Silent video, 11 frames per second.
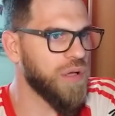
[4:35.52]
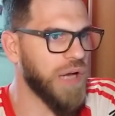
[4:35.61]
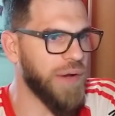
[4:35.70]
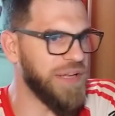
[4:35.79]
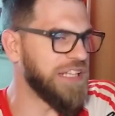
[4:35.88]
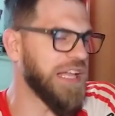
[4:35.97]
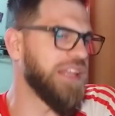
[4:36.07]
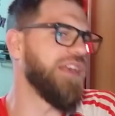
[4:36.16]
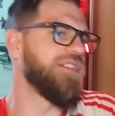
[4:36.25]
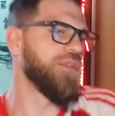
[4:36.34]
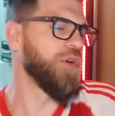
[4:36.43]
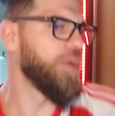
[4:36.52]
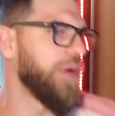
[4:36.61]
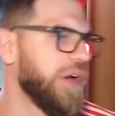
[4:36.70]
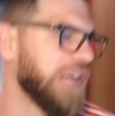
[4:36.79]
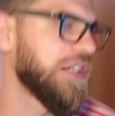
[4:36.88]
Habilitadísimo, no me
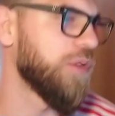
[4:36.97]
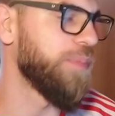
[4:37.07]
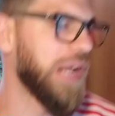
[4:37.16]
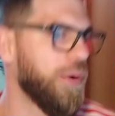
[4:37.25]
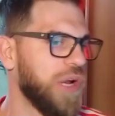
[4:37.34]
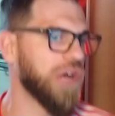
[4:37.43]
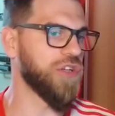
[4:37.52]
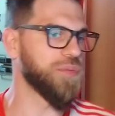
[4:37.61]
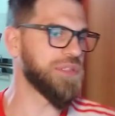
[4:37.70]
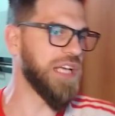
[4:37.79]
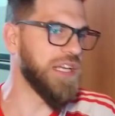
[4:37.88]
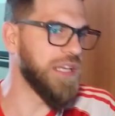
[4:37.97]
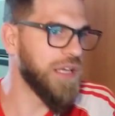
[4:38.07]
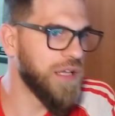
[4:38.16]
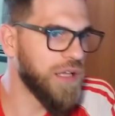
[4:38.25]
vengas a romper las bolas con offside.